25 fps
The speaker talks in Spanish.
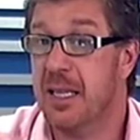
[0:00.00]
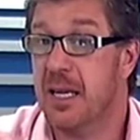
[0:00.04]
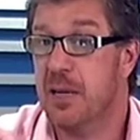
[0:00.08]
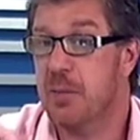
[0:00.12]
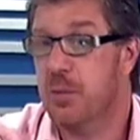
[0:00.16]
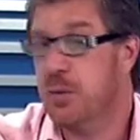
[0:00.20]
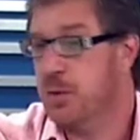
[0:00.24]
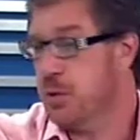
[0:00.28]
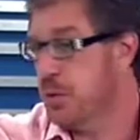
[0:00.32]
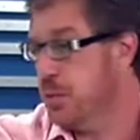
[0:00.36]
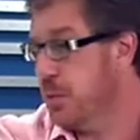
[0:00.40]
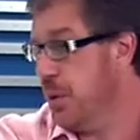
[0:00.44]

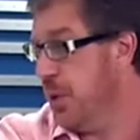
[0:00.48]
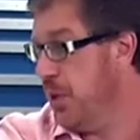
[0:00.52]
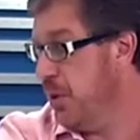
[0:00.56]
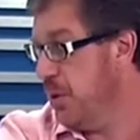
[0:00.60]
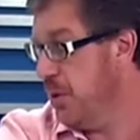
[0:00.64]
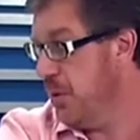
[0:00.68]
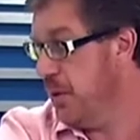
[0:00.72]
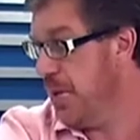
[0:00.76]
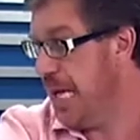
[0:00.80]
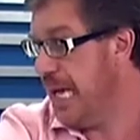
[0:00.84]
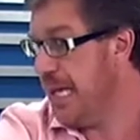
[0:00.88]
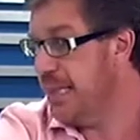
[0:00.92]
digamos,
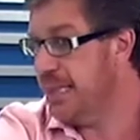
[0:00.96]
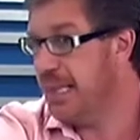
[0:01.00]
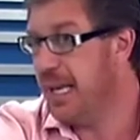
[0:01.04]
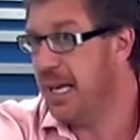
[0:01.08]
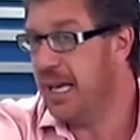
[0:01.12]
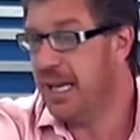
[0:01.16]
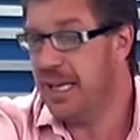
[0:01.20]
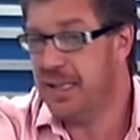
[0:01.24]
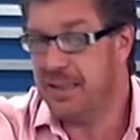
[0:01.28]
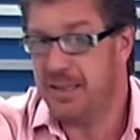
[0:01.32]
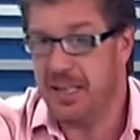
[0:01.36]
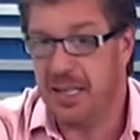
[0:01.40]
bueno,
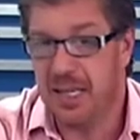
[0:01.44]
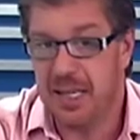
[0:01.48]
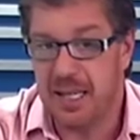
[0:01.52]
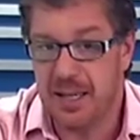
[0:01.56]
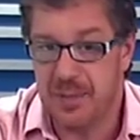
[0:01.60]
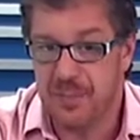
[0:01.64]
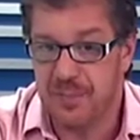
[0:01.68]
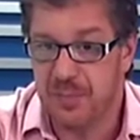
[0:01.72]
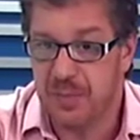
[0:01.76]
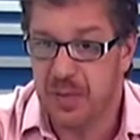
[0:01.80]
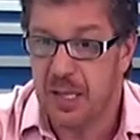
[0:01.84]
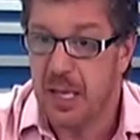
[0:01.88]
este,
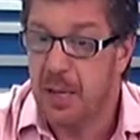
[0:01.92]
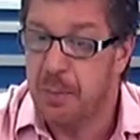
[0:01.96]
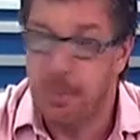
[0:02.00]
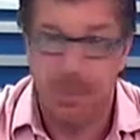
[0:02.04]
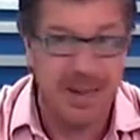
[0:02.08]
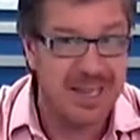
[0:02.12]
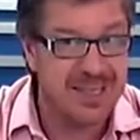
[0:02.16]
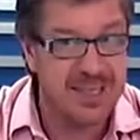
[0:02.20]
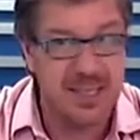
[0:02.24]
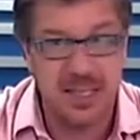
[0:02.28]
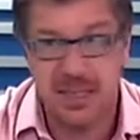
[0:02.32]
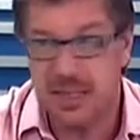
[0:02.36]

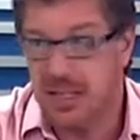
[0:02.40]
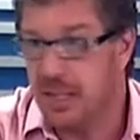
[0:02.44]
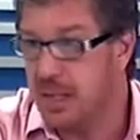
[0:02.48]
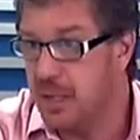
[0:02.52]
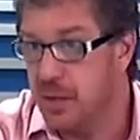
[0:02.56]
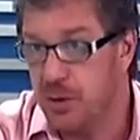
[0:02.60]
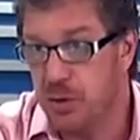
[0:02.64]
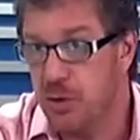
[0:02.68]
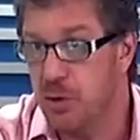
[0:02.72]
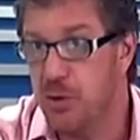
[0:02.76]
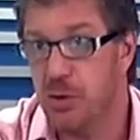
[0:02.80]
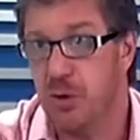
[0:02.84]
más allá
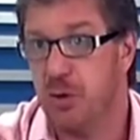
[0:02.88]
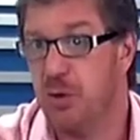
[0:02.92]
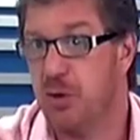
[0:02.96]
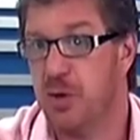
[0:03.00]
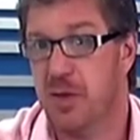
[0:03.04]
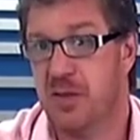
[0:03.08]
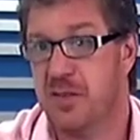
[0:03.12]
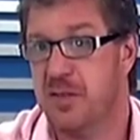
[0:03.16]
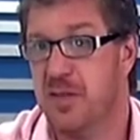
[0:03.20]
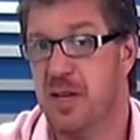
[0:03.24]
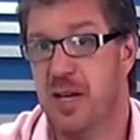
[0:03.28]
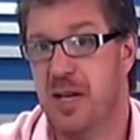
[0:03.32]
de todo
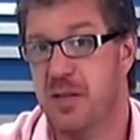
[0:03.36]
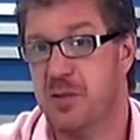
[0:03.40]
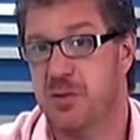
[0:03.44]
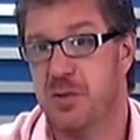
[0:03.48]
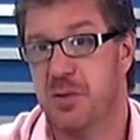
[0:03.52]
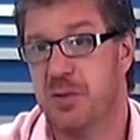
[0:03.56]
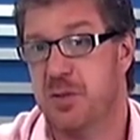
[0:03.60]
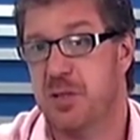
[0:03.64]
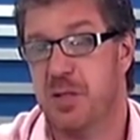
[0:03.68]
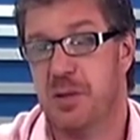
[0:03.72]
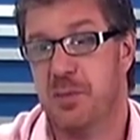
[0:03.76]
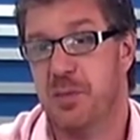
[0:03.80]
lo que se ha
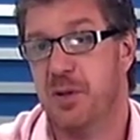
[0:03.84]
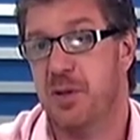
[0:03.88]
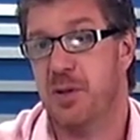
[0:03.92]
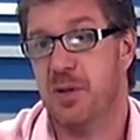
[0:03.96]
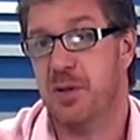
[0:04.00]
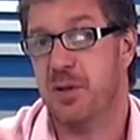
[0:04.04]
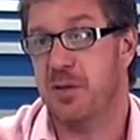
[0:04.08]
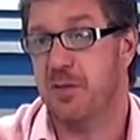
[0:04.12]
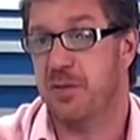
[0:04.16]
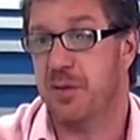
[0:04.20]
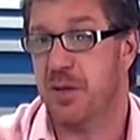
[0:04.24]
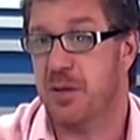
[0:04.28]
hecho en
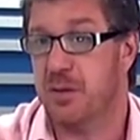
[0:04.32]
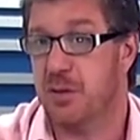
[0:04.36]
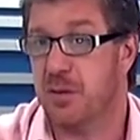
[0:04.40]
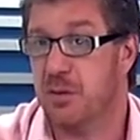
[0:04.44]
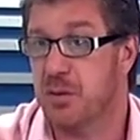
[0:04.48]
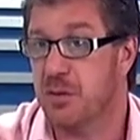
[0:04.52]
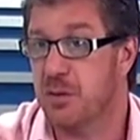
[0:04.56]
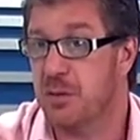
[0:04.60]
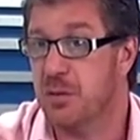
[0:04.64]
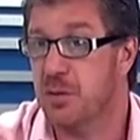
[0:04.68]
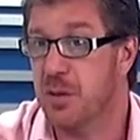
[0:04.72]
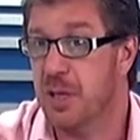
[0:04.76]
términos de
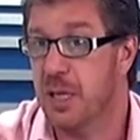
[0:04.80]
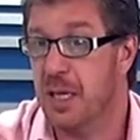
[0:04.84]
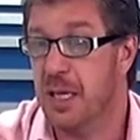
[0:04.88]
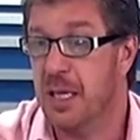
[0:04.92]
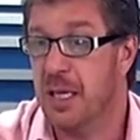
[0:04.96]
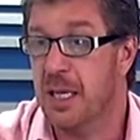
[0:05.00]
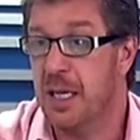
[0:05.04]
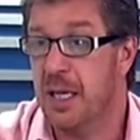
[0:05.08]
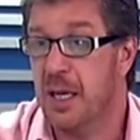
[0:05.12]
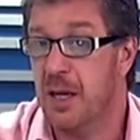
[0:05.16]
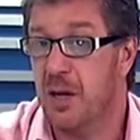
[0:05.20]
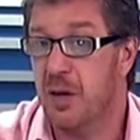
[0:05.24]

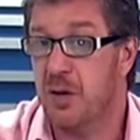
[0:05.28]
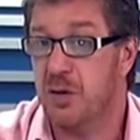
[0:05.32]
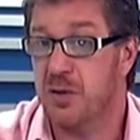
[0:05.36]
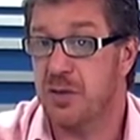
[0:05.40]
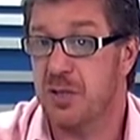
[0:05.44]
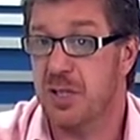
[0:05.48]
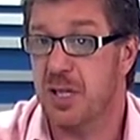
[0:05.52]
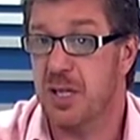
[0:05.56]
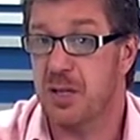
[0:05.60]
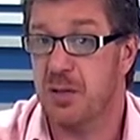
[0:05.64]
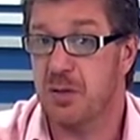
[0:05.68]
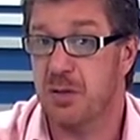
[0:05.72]
infraestructura, lo
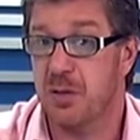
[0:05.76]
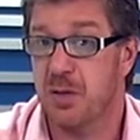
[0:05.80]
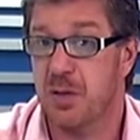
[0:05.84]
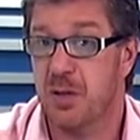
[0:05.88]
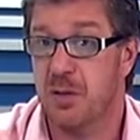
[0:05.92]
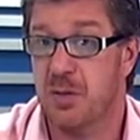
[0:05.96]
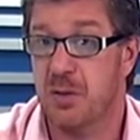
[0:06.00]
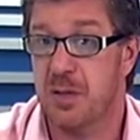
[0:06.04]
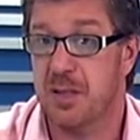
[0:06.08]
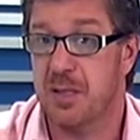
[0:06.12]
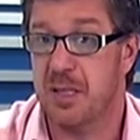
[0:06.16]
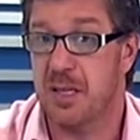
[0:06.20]
cierto es
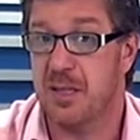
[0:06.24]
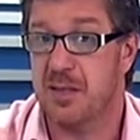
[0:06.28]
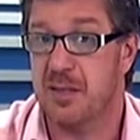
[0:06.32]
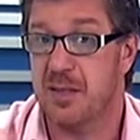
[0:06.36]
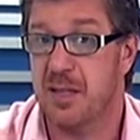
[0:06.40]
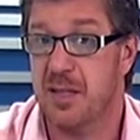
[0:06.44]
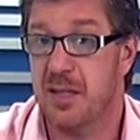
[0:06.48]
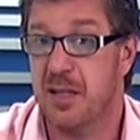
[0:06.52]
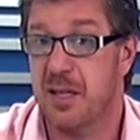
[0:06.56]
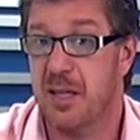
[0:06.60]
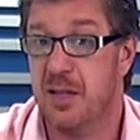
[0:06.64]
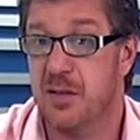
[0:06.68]
que nuestra
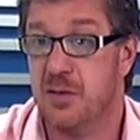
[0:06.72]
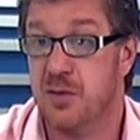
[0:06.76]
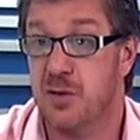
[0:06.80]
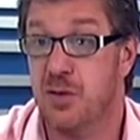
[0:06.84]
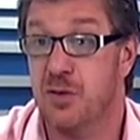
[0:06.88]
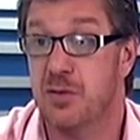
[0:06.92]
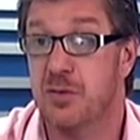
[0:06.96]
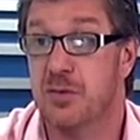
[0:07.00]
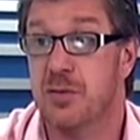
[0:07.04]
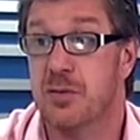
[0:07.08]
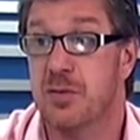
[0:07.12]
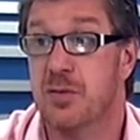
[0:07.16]
sede
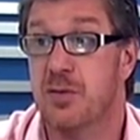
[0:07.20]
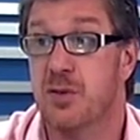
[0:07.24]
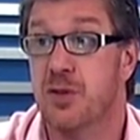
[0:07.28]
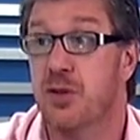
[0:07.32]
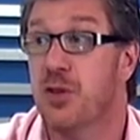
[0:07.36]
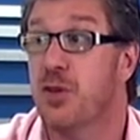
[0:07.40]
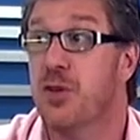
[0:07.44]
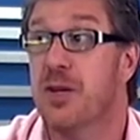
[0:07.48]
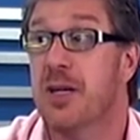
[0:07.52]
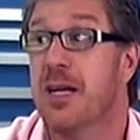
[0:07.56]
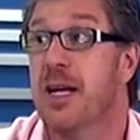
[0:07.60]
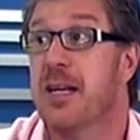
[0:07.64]
son
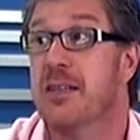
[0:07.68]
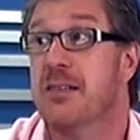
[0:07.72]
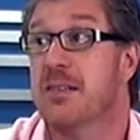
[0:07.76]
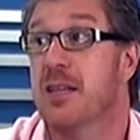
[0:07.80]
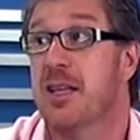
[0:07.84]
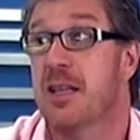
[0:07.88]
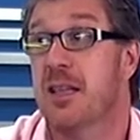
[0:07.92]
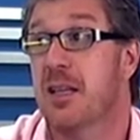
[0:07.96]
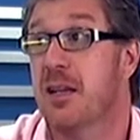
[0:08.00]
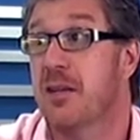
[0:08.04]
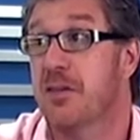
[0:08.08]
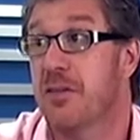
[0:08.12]
dos
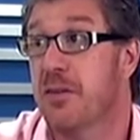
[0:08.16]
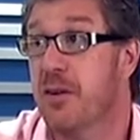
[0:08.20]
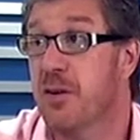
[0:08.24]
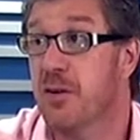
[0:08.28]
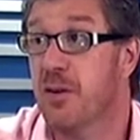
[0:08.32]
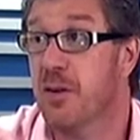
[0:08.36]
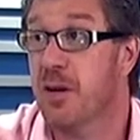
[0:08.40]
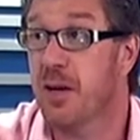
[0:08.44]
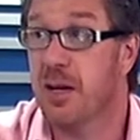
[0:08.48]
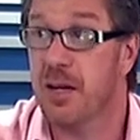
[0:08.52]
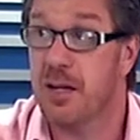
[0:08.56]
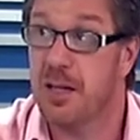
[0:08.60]
casas del
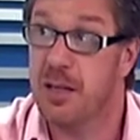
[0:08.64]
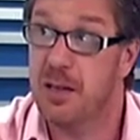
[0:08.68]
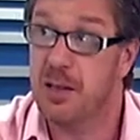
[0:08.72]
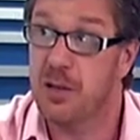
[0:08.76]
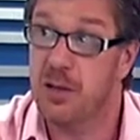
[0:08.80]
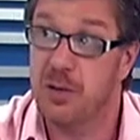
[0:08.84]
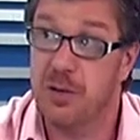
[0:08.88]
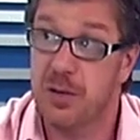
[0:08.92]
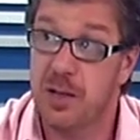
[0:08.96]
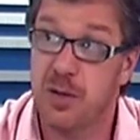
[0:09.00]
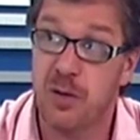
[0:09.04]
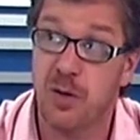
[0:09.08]
ferrocarril
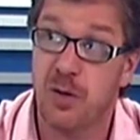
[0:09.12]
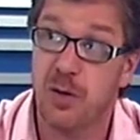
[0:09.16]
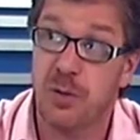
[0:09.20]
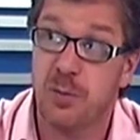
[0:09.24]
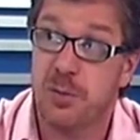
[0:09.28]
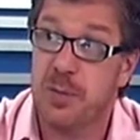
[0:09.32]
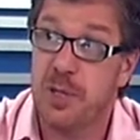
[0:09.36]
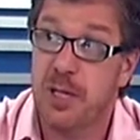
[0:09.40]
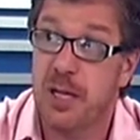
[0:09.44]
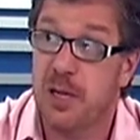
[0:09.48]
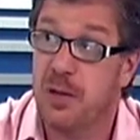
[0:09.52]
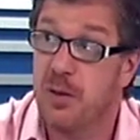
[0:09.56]
donde
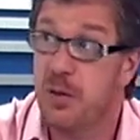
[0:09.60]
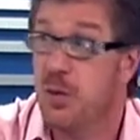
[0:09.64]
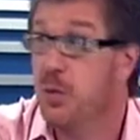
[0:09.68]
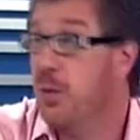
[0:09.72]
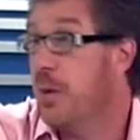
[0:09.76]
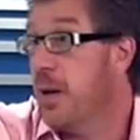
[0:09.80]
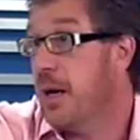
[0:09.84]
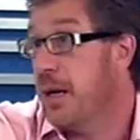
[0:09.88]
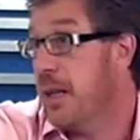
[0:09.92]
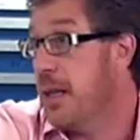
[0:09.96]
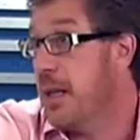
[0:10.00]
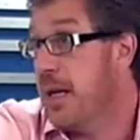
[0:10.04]
dormían los
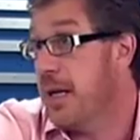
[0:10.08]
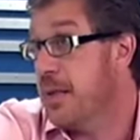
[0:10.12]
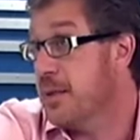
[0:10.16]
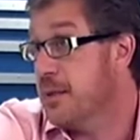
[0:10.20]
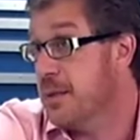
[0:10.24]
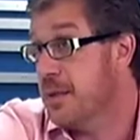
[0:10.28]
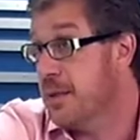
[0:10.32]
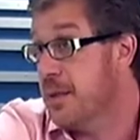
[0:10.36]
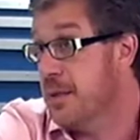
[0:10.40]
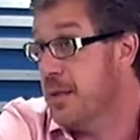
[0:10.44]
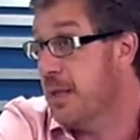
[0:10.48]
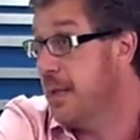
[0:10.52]

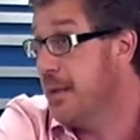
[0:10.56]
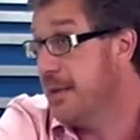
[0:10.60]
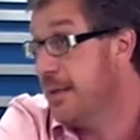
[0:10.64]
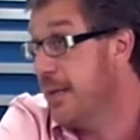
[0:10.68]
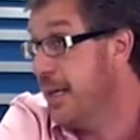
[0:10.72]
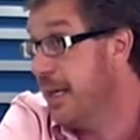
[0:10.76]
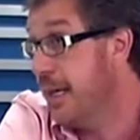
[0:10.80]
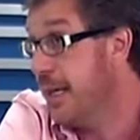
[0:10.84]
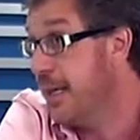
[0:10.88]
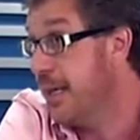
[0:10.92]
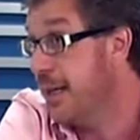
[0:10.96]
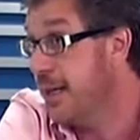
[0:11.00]
guardas del
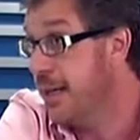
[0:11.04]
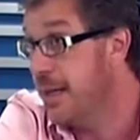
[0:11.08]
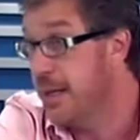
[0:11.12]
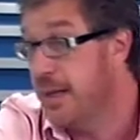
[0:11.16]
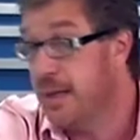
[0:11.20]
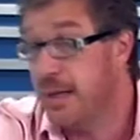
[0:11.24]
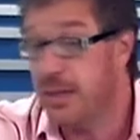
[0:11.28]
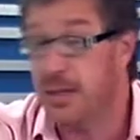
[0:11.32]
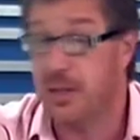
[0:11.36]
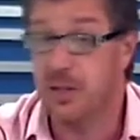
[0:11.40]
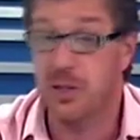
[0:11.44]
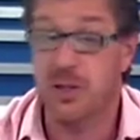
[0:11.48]
tren,
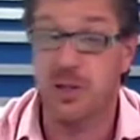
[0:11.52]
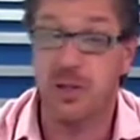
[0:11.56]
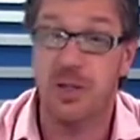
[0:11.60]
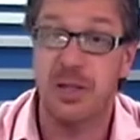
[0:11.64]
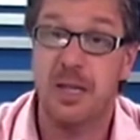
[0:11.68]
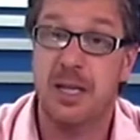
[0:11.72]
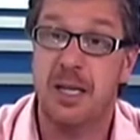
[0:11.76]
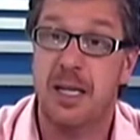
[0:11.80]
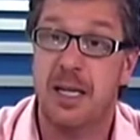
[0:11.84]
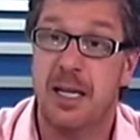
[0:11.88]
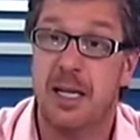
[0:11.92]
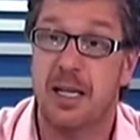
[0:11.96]
¿no?